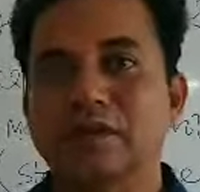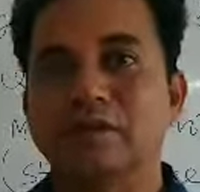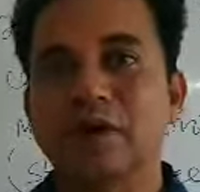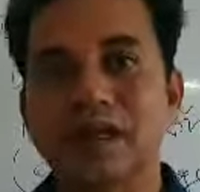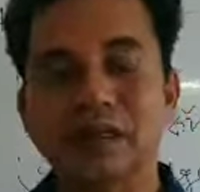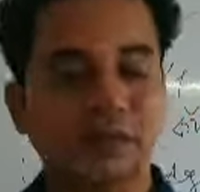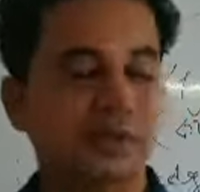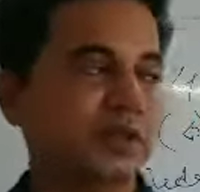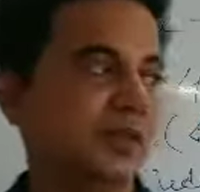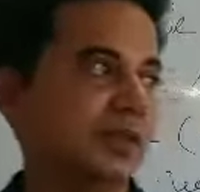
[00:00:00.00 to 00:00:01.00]
মাল
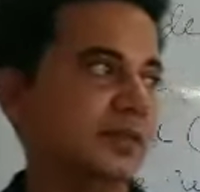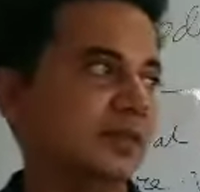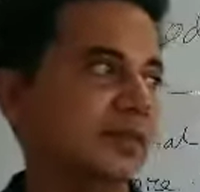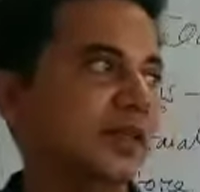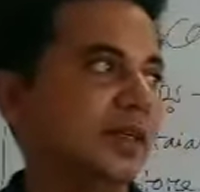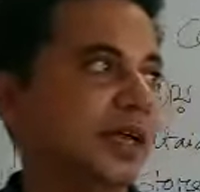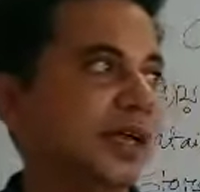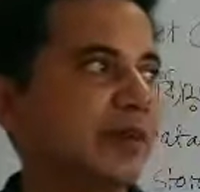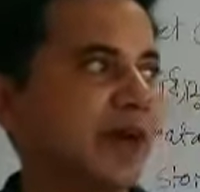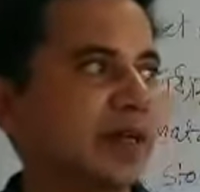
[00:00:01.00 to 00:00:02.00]
খতিয়ান
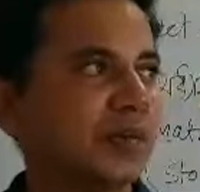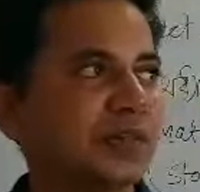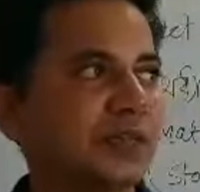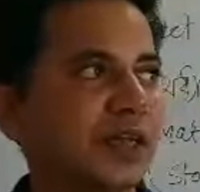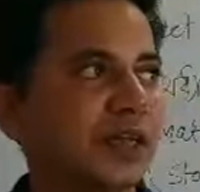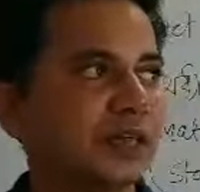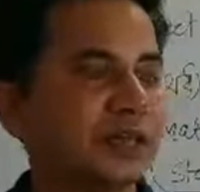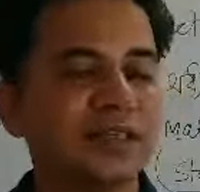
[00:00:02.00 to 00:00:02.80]
এই মাল খতিয়ান